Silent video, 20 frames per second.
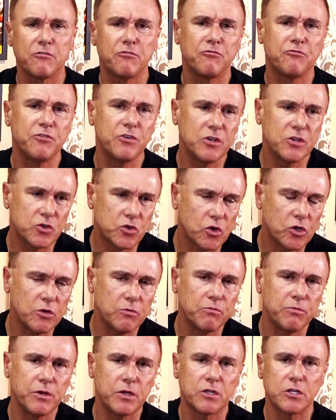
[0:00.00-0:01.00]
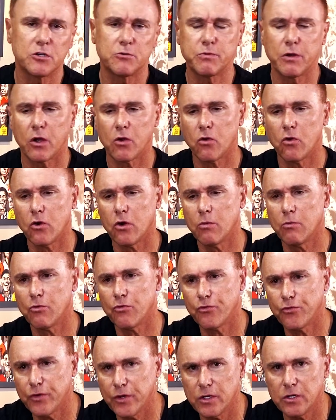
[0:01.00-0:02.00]
fiz Olimpíadas para Globo,
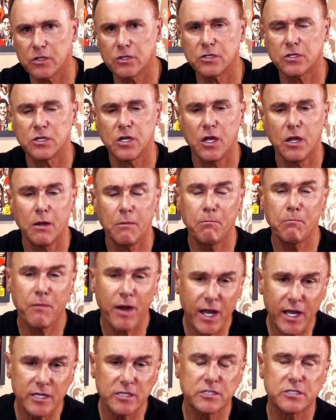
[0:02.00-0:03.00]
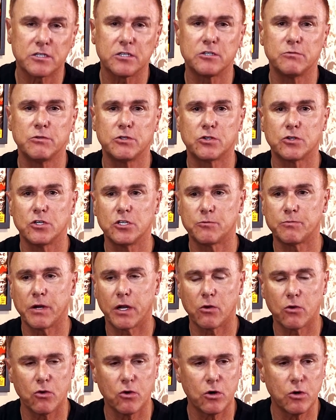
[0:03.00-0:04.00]
fiz mais transmissões para
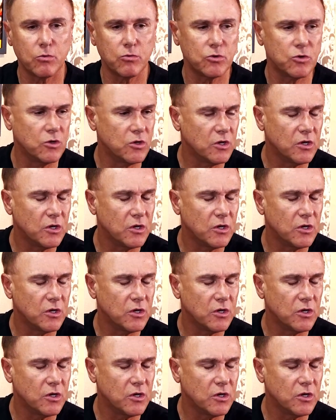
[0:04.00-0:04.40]
Globo